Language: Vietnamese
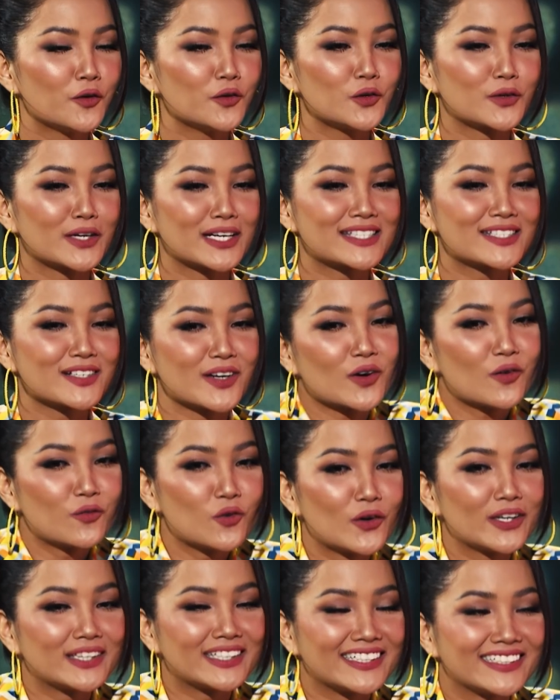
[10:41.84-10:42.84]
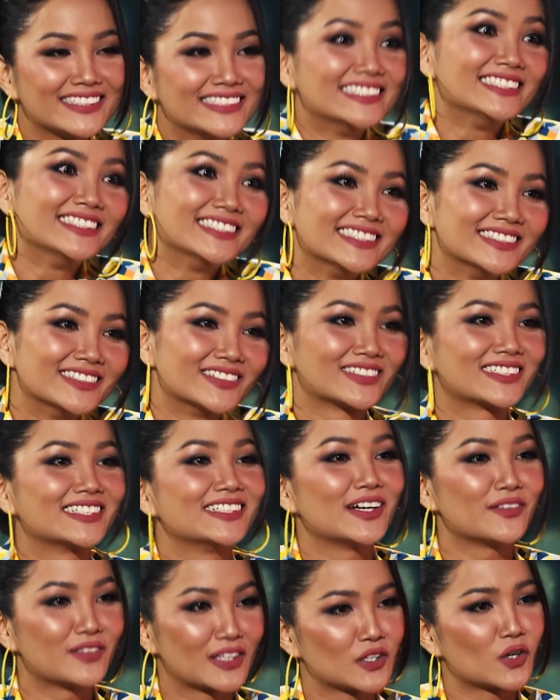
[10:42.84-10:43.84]
ví dụ ngày xưa có vui thì ừ
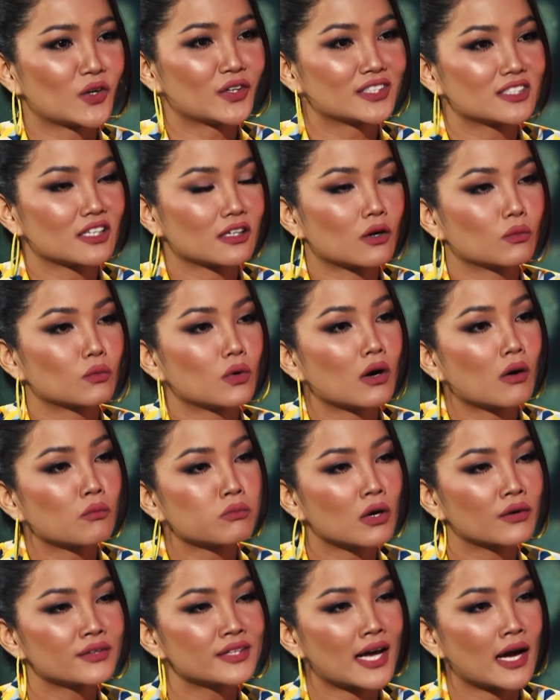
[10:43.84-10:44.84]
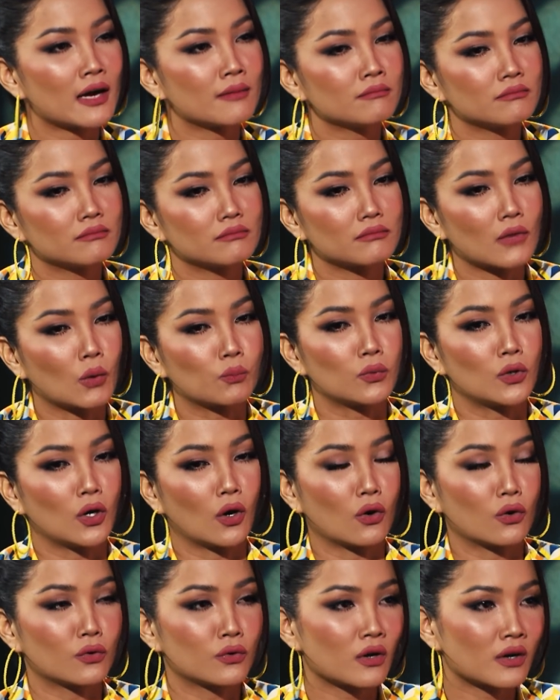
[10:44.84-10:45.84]
cười vậy thôi chứ không không có dám bộc
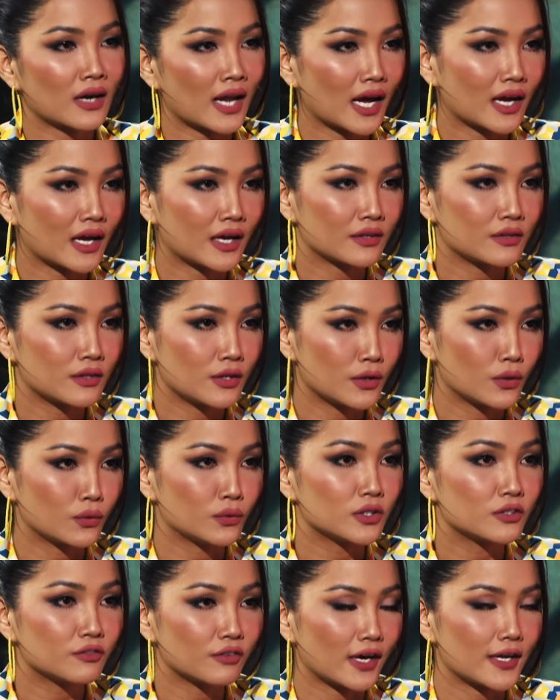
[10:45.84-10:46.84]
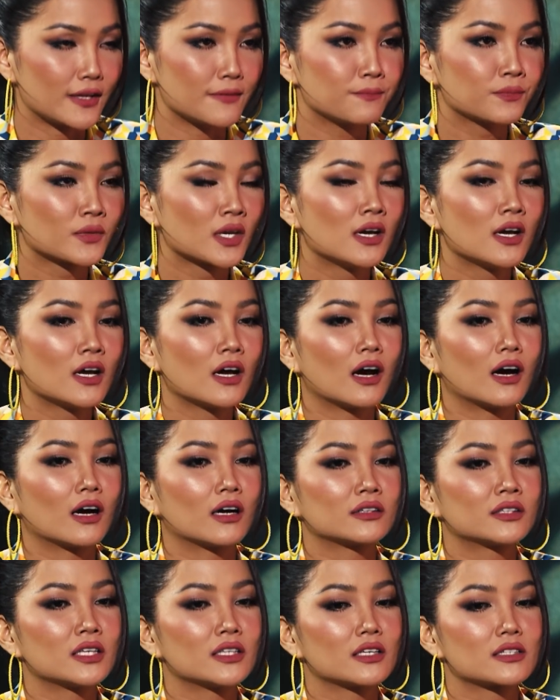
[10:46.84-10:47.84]
lộ nó ra nhiều như vậy
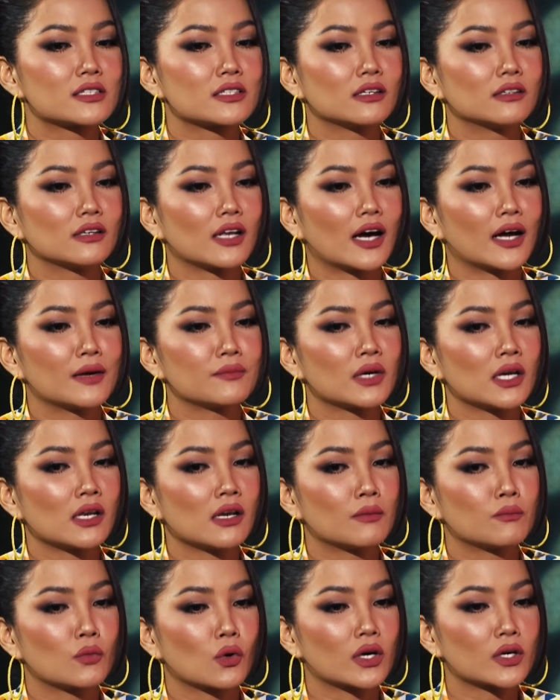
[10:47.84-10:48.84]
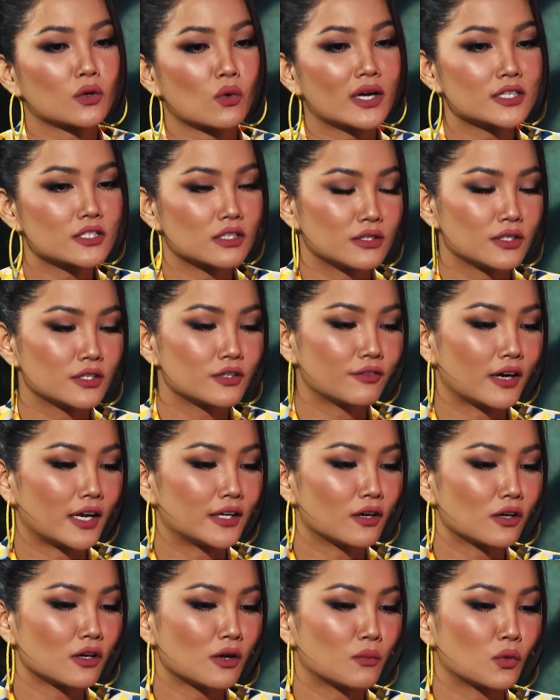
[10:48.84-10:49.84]
à, thì thật sự là em thấy là một cái quá trình như vậy
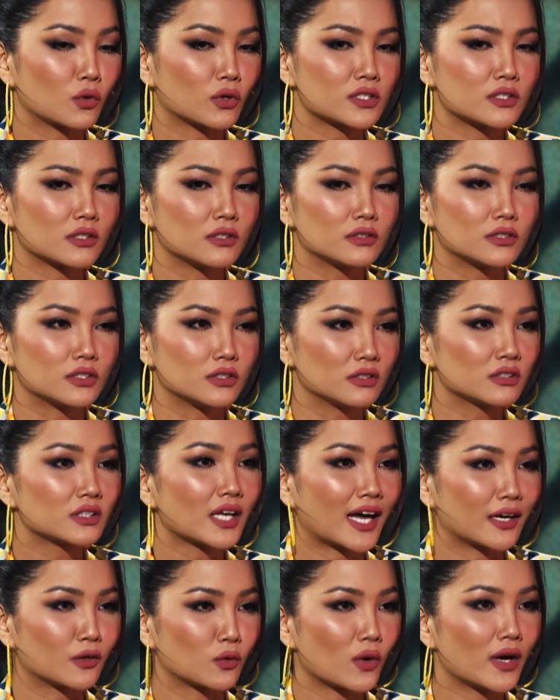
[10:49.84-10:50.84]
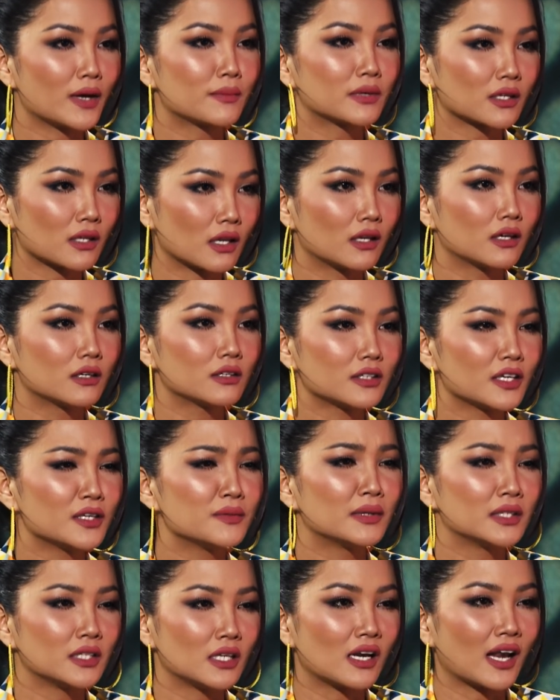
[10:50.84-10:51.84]
nó là một cái sự trưởng thành của em rất là lớn ừ. khi
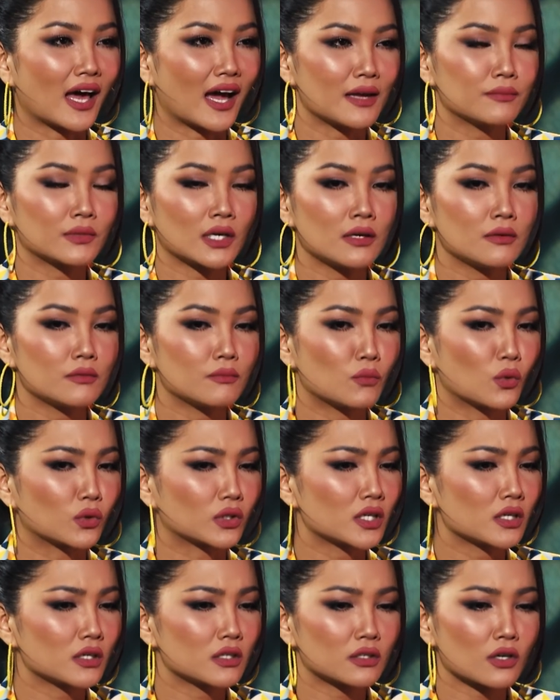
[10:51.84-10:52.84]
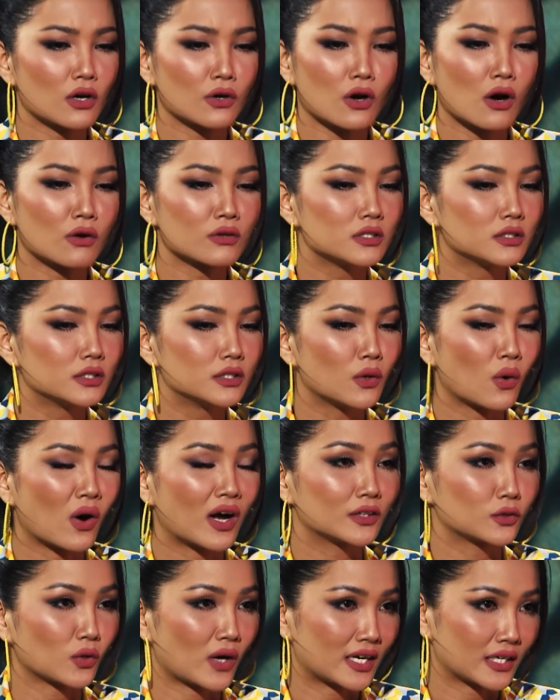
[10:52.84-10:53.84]
mà nhìn lại em thấy một cái các con người
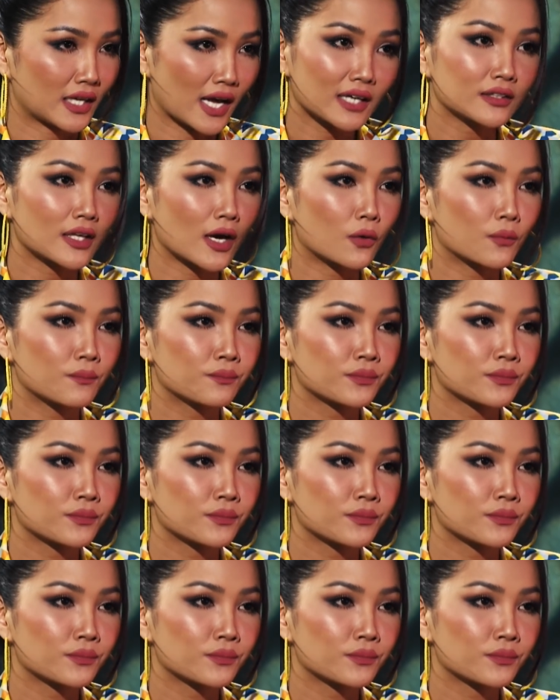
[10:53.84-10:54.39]
hoàn toàn khác nhau